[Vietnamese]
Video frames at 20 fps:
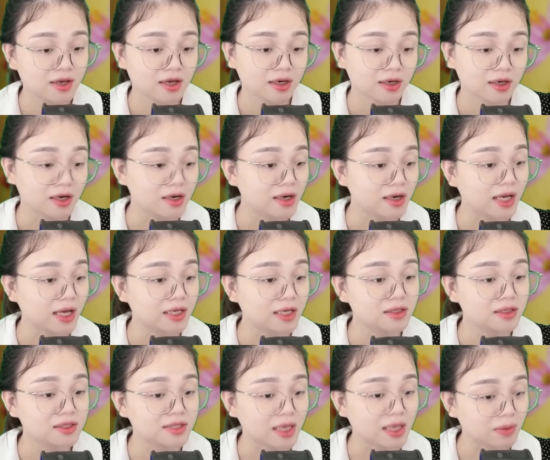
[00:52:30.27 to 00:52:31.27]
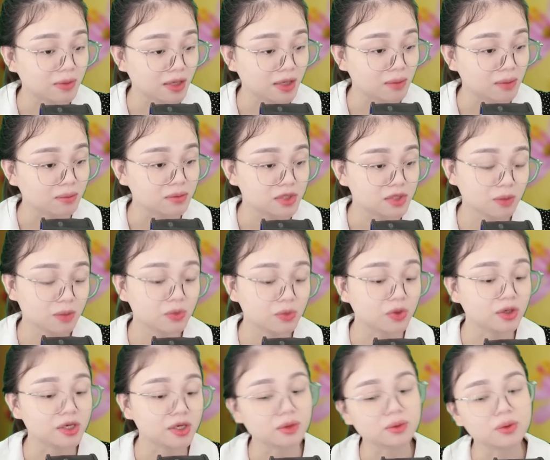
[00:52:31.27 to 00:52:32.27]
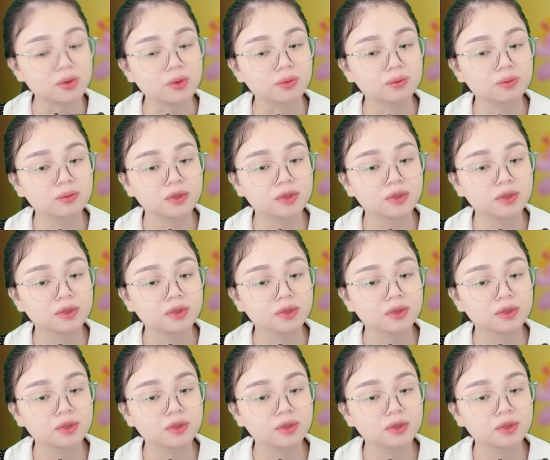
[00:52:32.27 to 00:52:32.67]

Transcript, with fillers: đến nay như giam cầm trong một địa ngục.